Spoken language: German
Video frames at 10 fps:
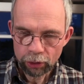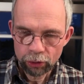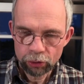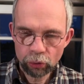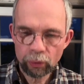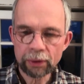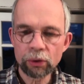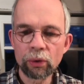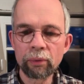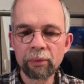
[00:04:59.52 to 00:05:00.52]
So, jetzt
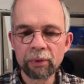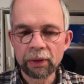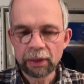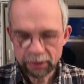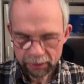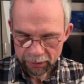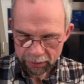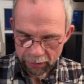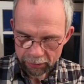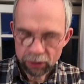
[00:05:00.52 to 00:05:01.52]
ist das
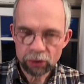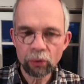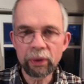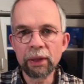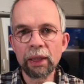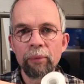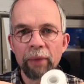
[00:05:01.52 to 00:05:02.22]
Ganze so hier am